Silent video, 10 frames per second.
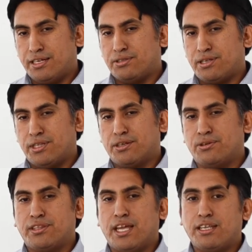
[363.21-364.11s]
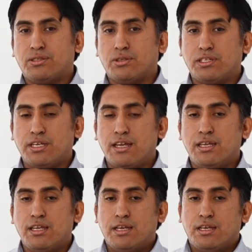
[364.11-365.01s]
Es justamente contar la historia
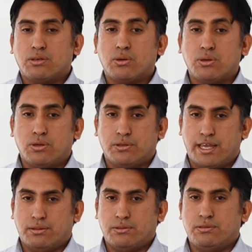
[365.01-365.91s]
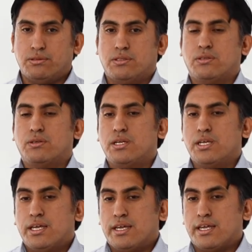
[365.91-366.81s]
con los datos.
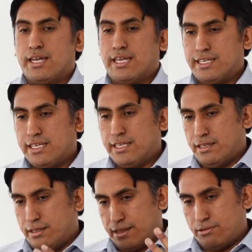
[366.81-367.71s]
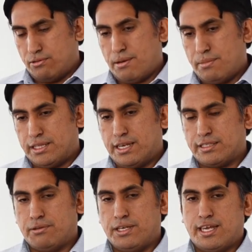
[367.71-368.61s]
Eh, y nuevamente
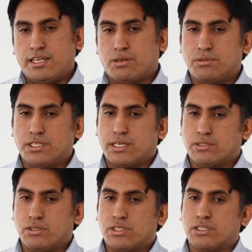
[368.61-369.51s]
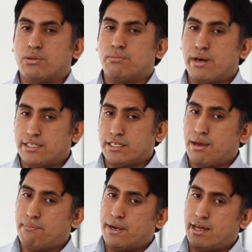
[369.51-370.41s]
las habilidades de comunicación que son
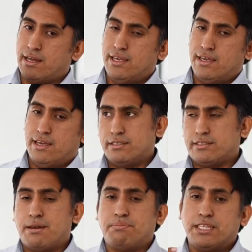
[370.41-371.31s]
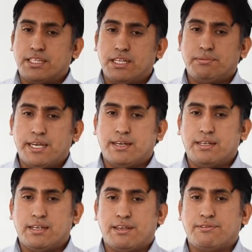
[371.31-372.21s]
básicas para transmitir
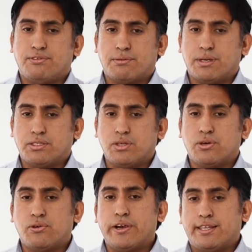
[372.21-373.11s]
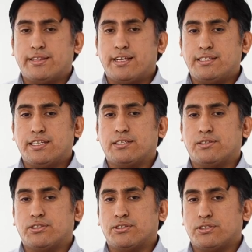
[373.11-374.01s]
bien la información o el análisis que
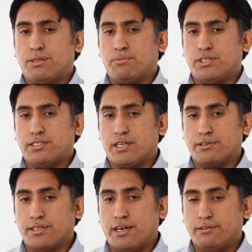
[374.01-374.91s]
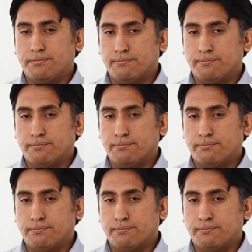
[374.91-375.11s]
nosotros hemos desarrollado.